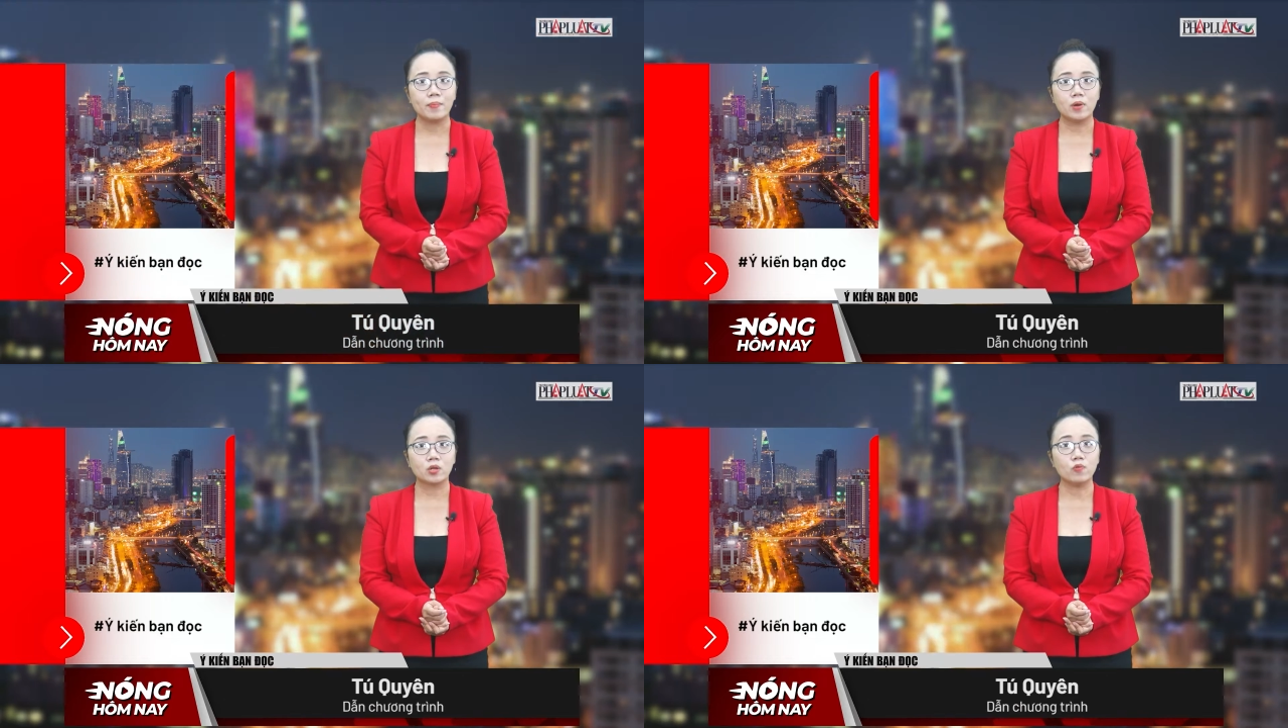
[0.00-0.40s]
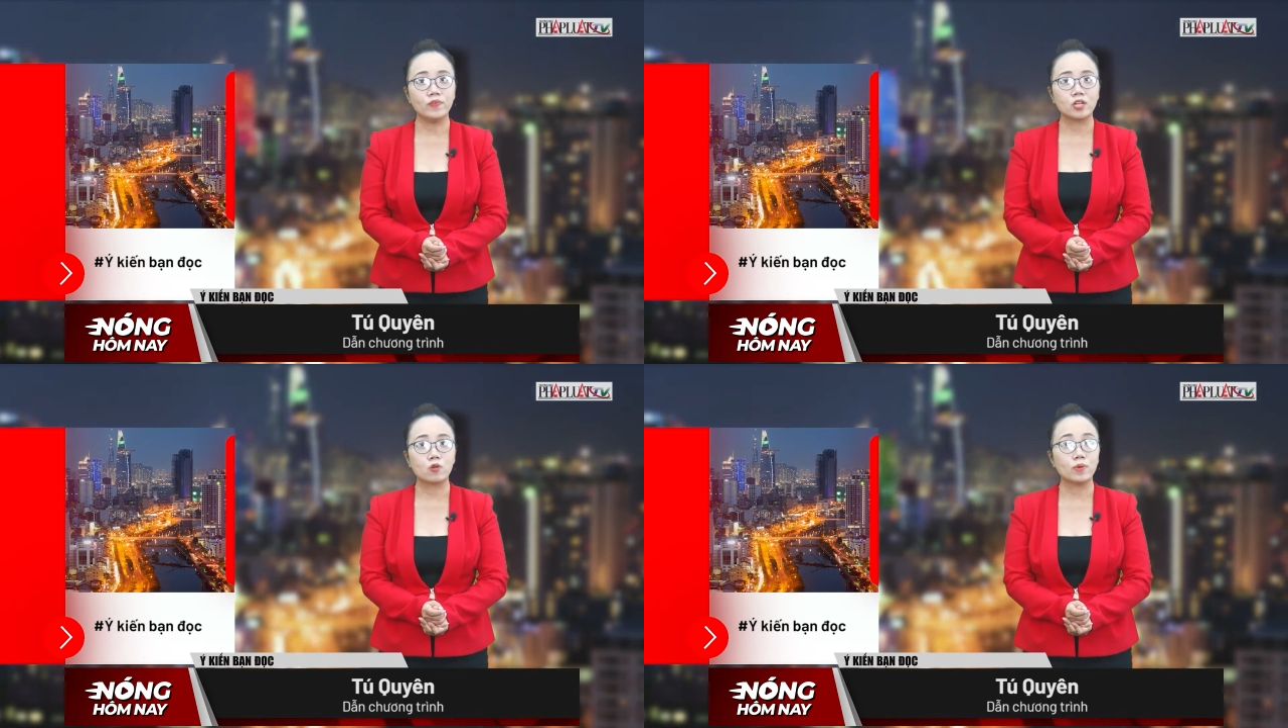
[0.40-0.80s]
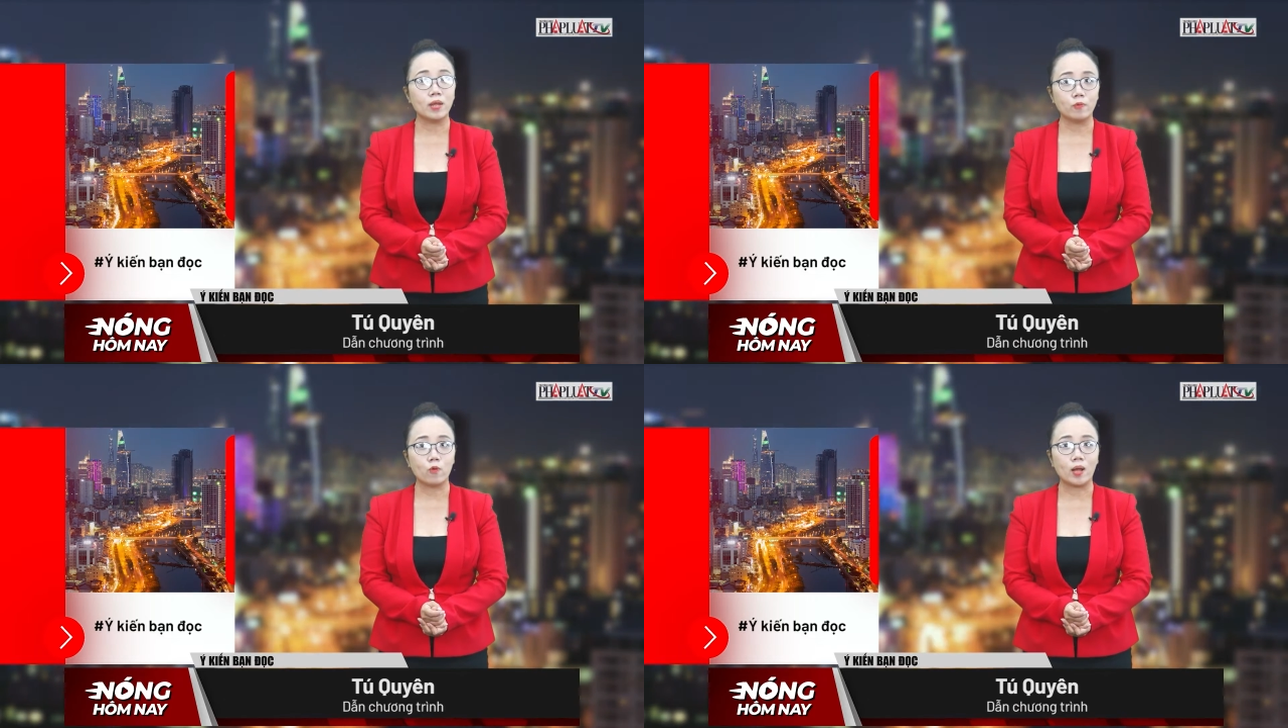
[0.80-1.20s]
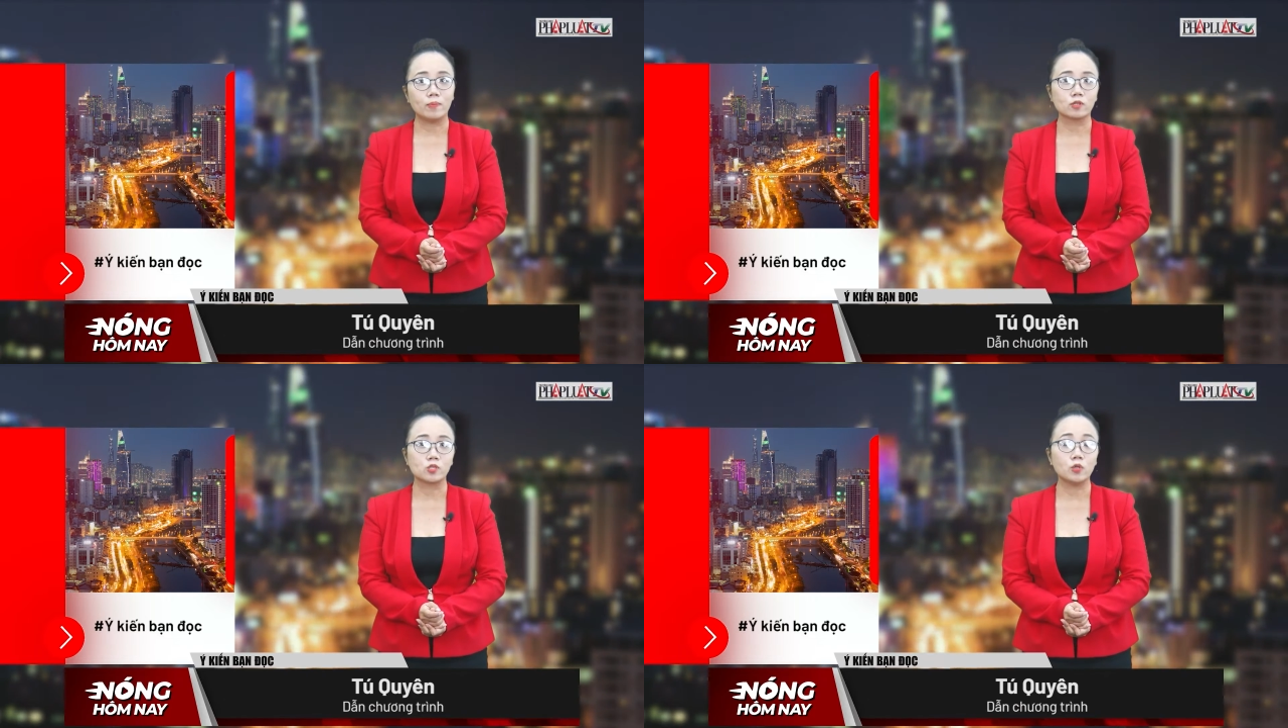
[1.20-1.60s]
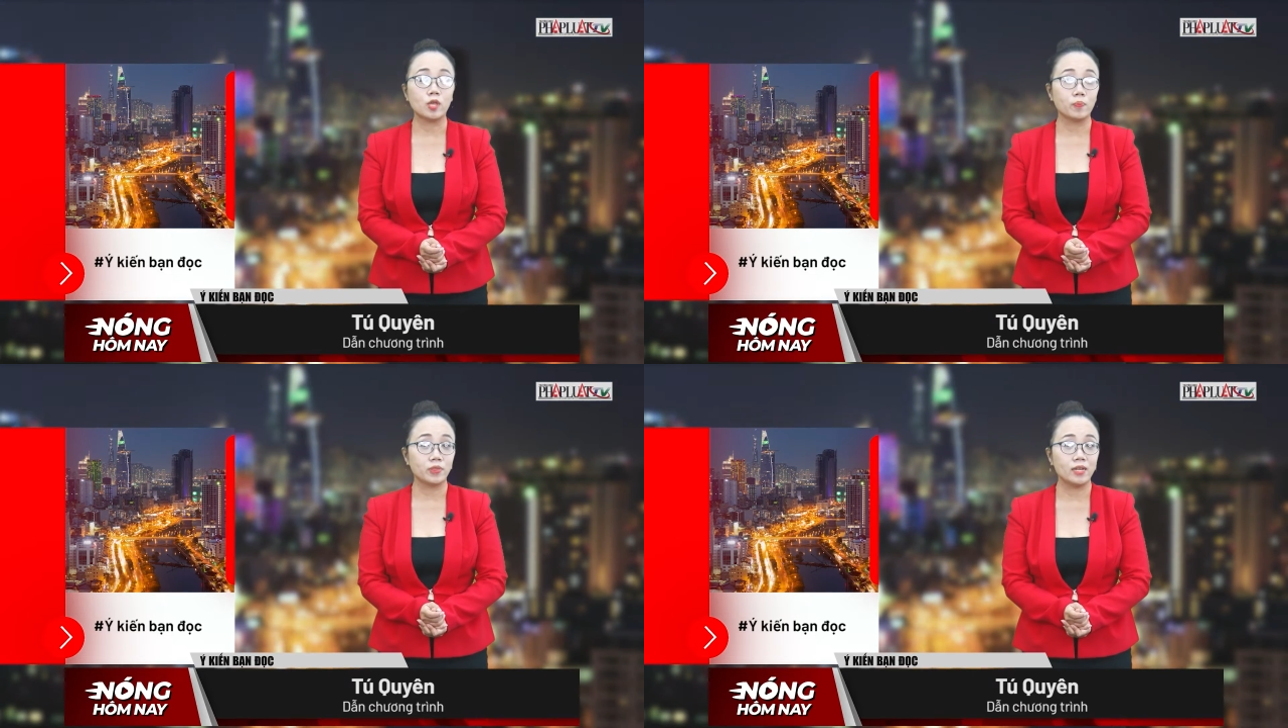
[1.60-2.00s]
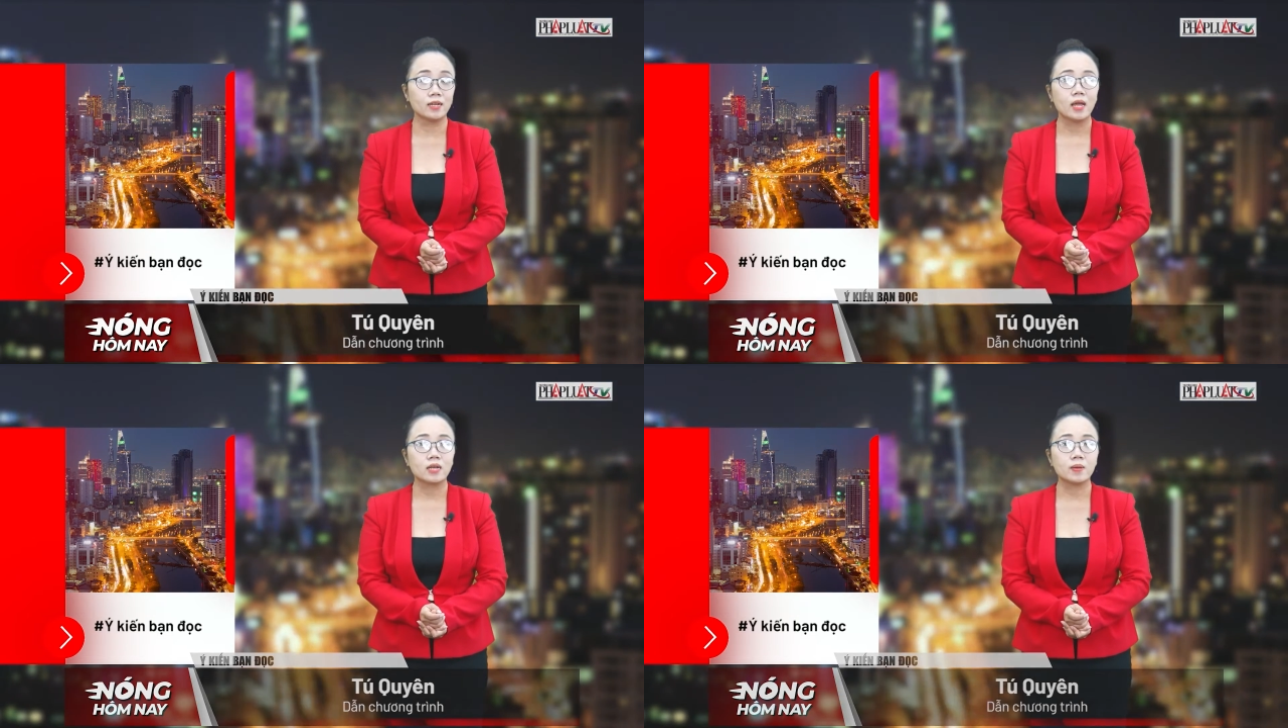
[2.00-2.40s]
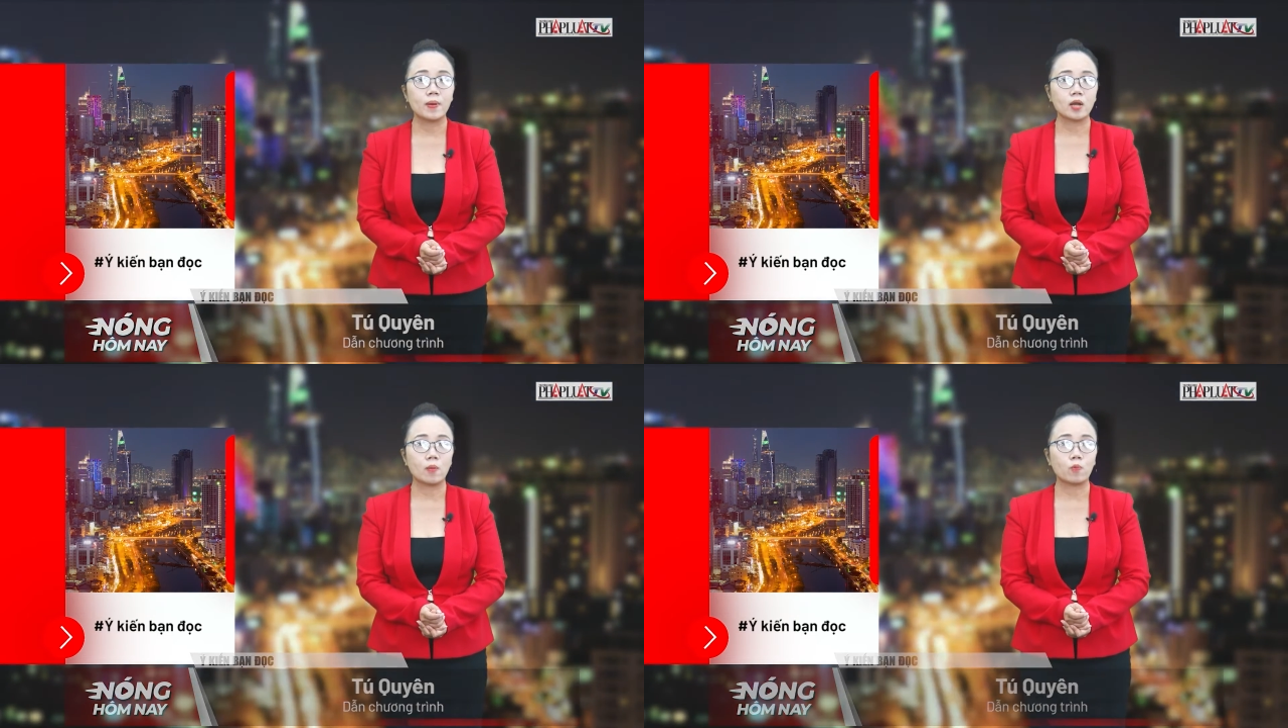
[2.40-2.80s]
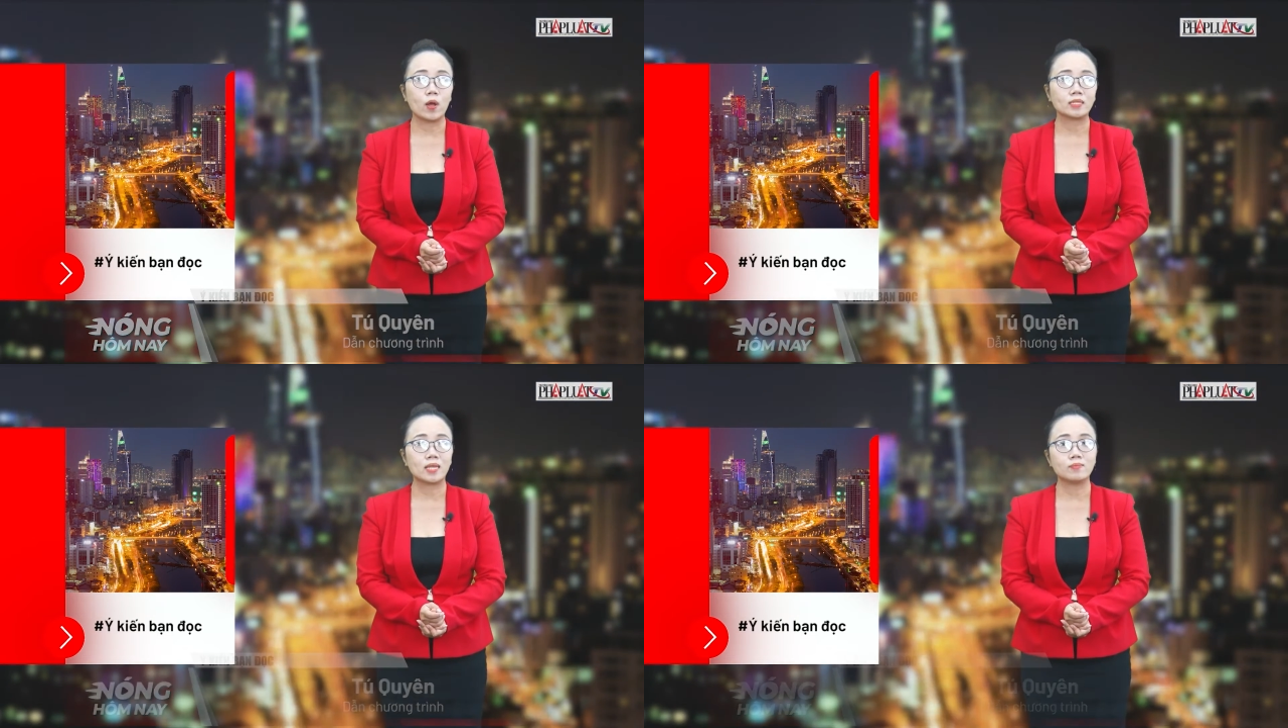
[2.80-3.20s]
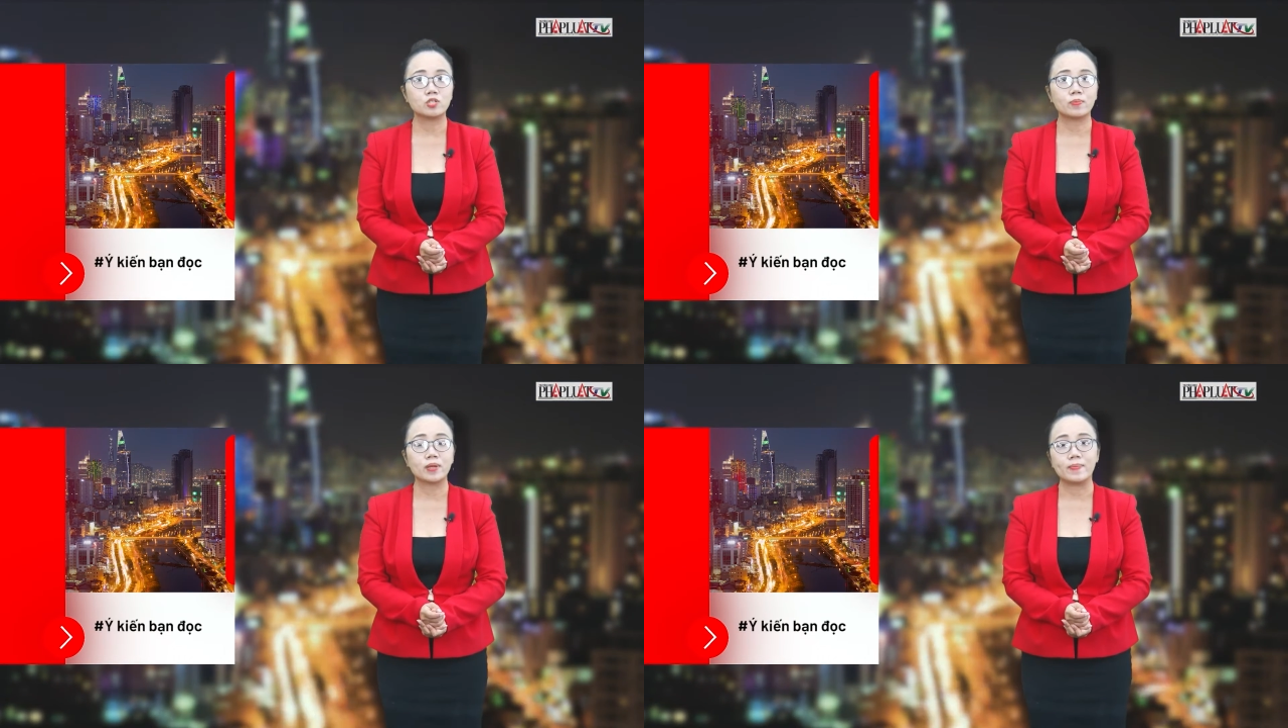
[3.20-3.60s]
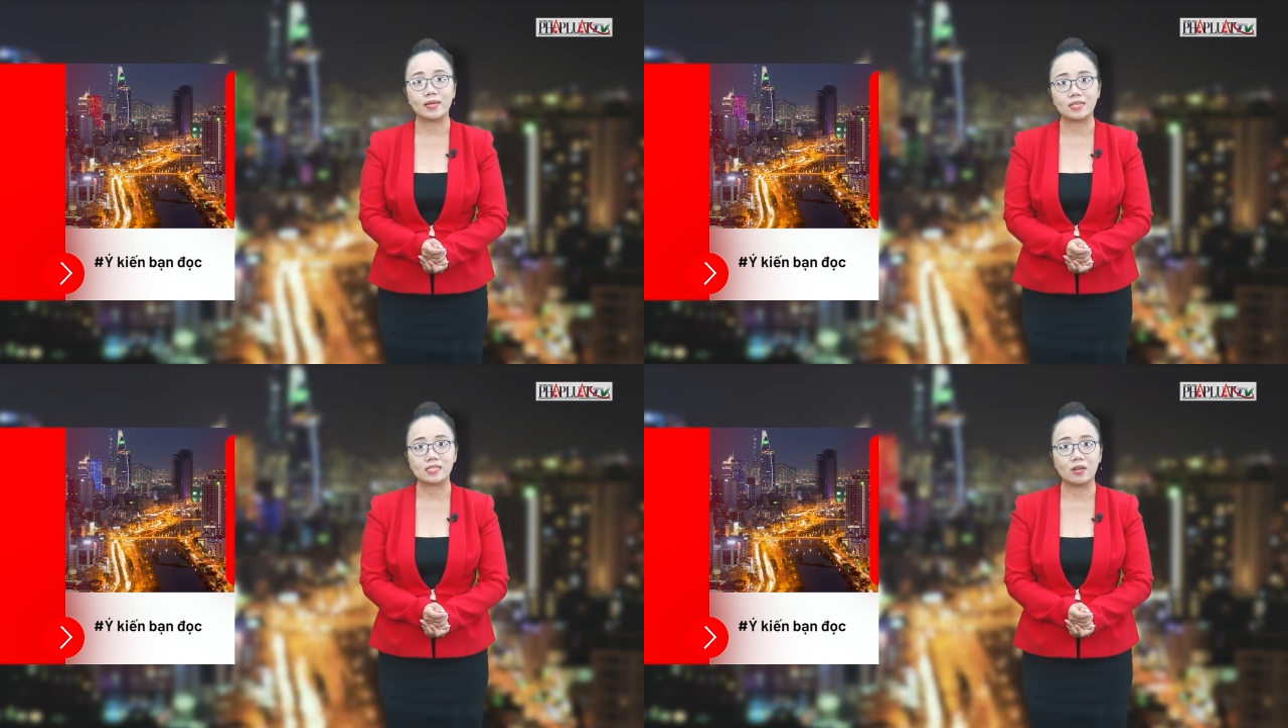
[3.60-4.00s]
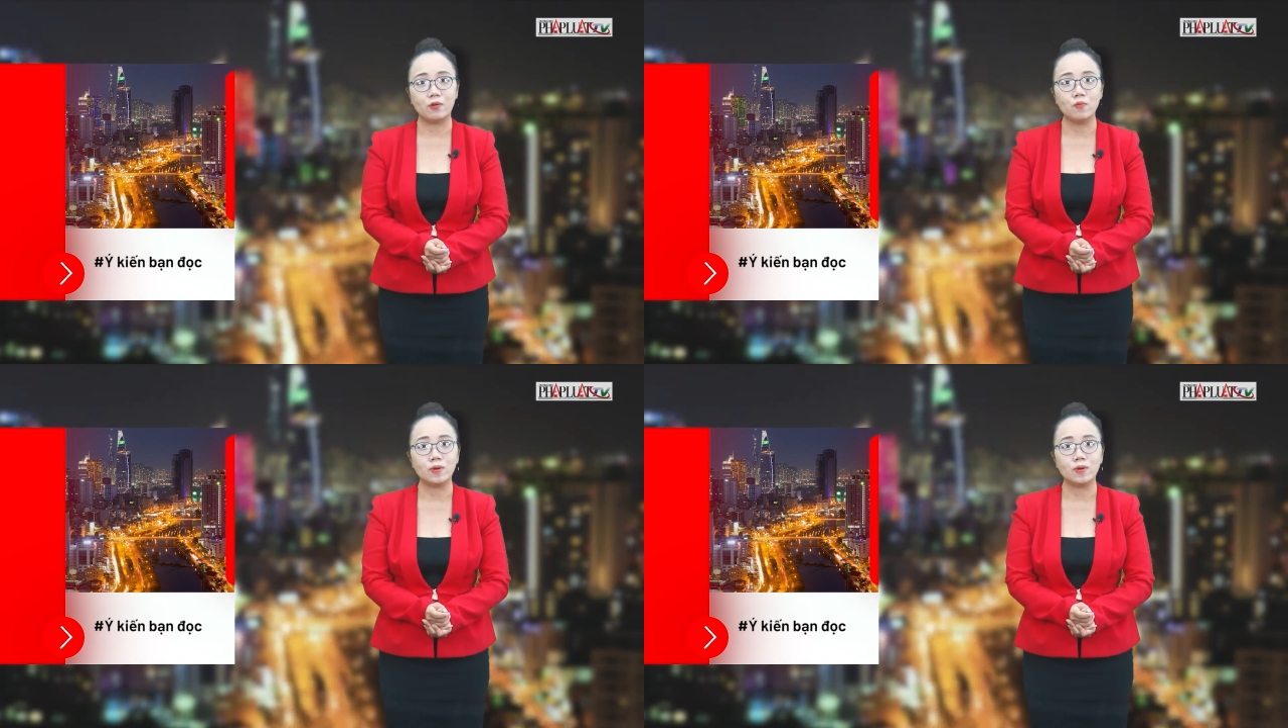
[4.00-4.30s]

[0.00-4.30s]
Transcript: mời quý vị cùng điểm qua một số thông tin được bạn đọc quan tâm trong ngày 7 tháng 6